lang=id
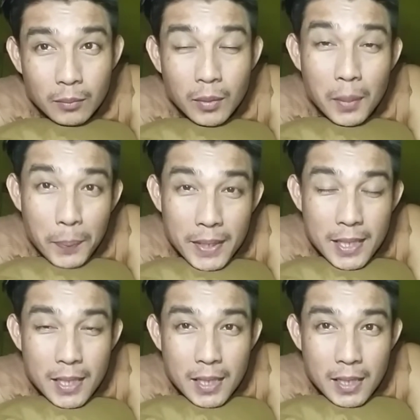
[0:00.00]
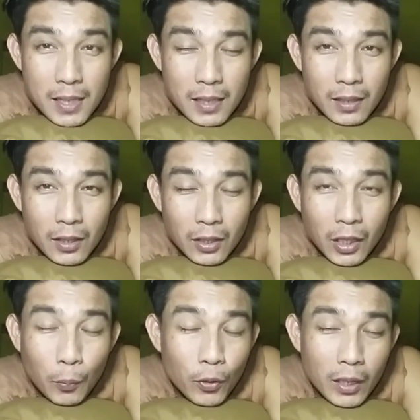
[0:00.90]
menipis
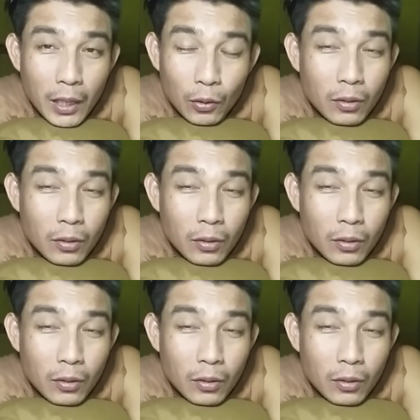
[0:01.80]
ya puncaknya